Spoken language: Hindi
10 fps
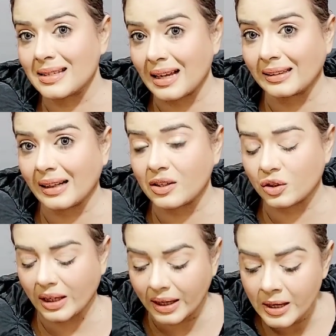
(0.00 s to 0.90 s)
साल का
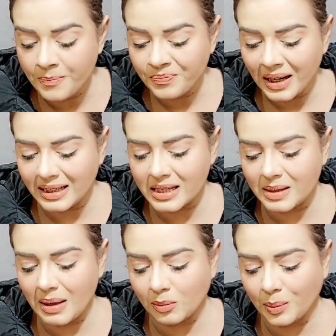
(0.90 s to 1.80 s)
रिश्ता है अच्छा जी
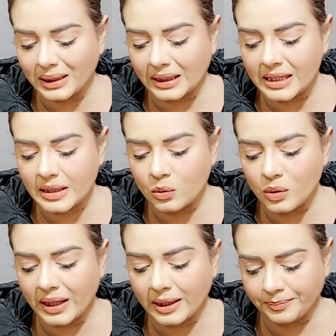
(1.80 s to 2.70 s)
मैं आपको बताती चलूँ कि